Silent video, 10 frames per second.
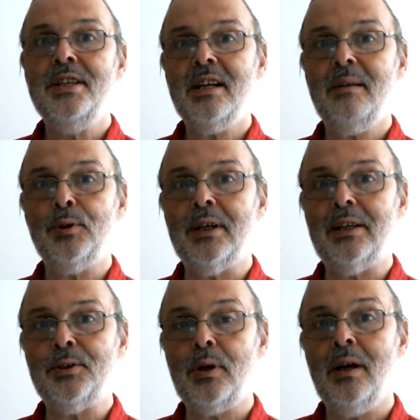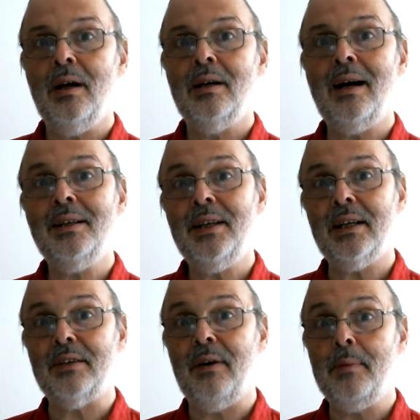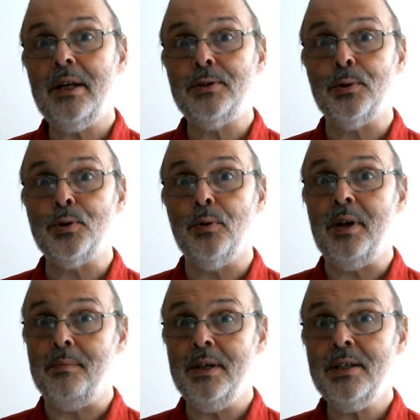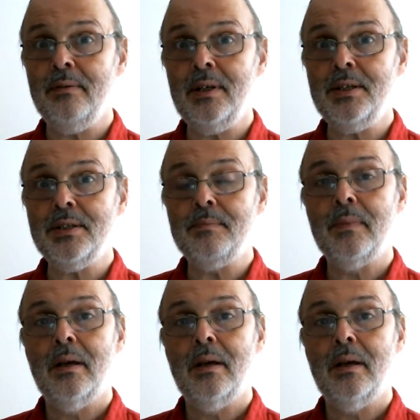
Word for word: те работы, которые когда-то Фабрициусу приписывались,